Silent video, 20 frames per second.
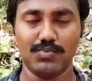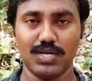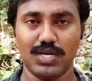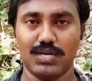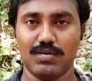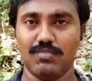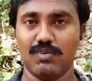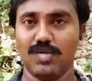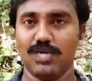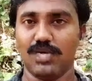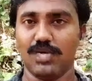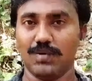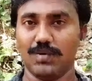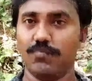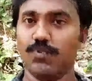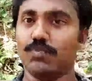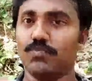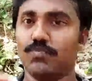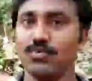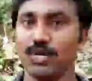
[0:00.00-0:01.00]
முடியாமல்
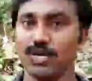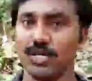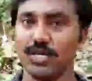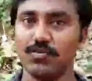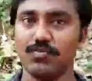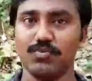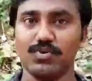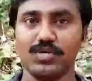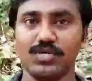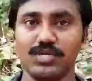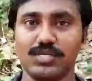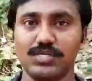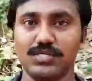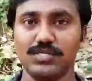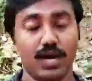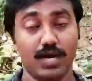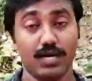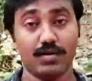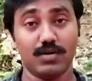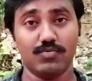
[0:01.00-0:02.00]
இப்போ முடங்கி போயிருக்கு
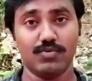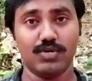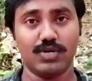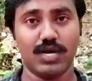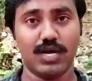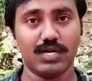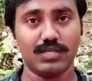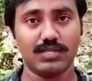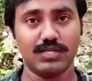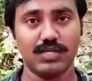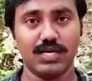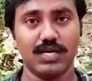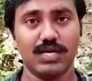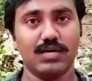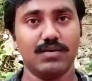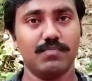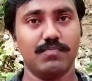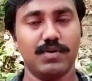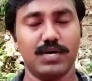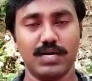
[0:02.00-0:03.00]
ஆனால் ஒரு காலத்தில்
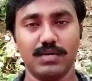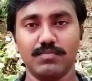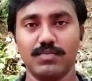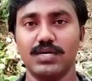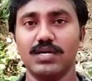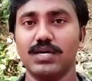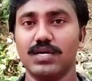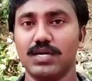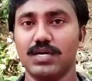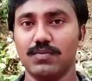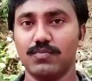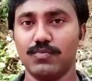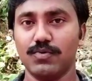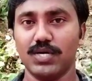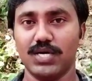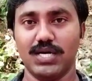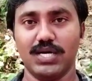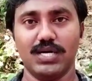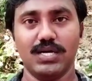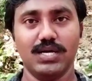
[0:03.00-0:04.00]
பல மிருகங்களை
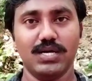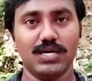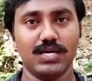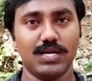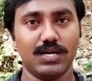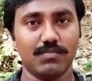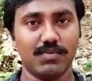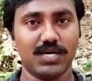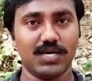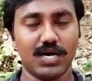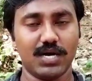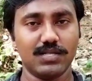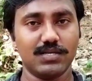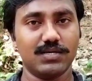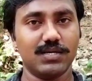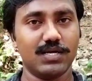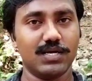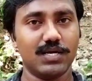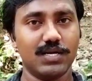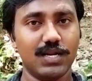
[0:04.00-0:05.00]
போல் நம்ம
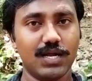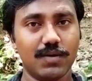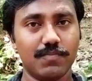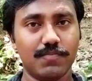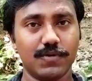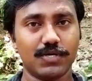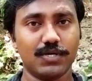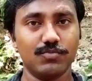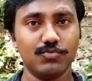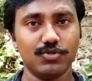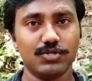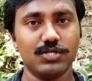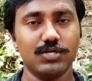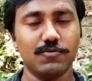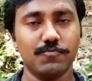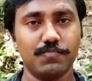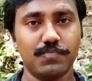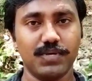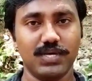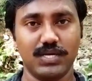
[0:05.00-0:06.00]
காதுகளை எல்லா பக்கமும்
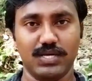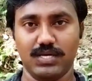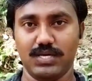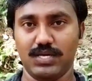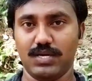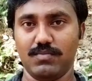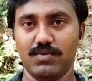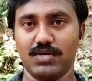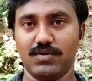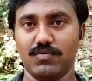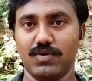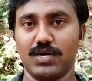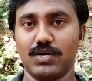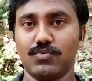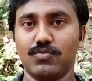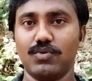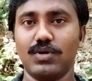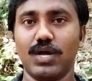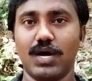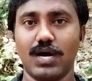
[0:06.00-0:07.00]
திருப்பி நமக்கு
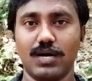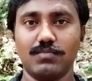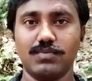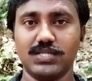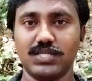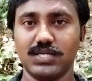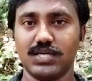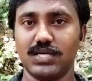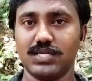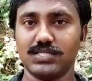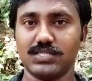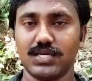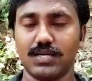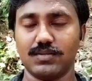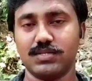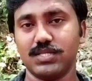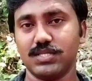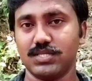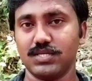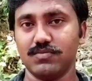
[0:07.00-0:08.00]
வரக்கூடிய ஆபத்துகளை
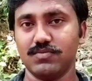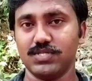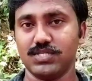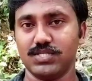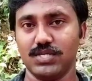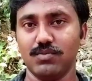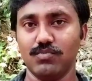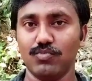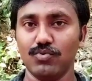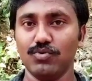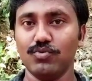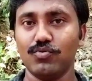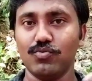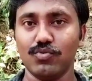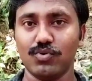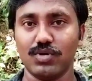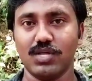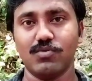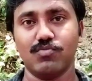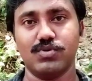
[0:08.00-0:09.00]
சத்தத்தை வச்சே
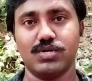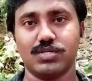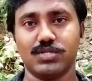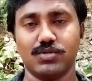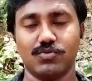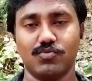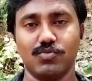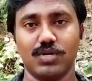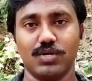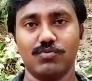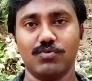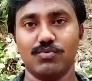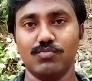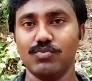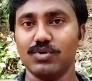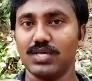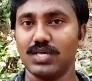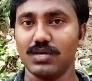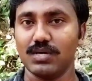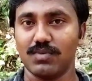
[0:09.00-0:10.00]
முன்கூட்டியே உணர்த்தக்கூடிய ஒரு
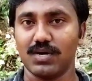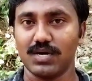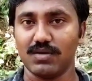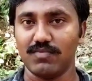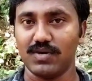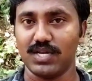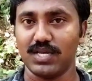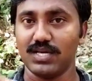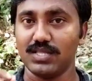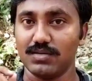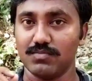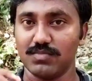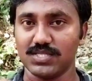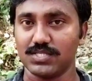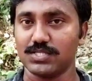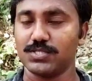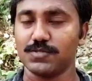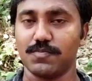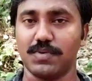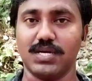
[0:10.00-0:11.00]
முக்கியமான வேலையை இந்த
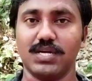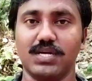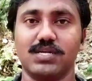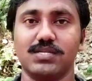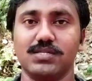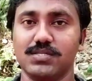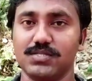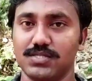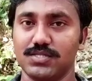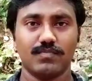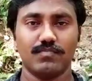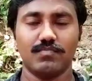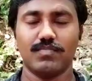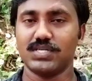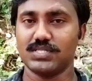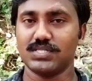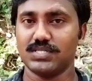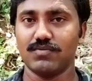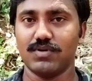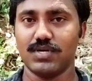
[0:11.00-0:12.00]
மசில்ஸ் பண்ணிக்கிட்டு இருந்துச்சு
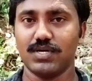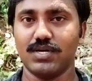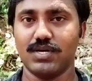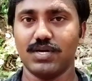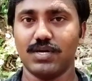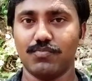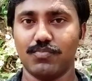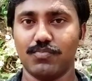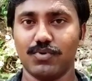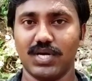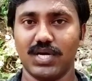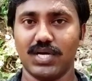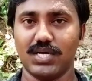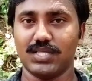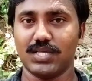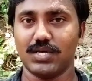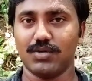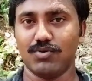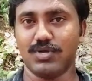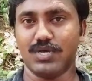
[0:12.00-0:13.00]
மற்ற விலங்குகளை போல
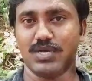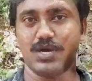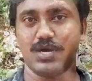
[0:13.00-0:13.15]
தங்களுடைய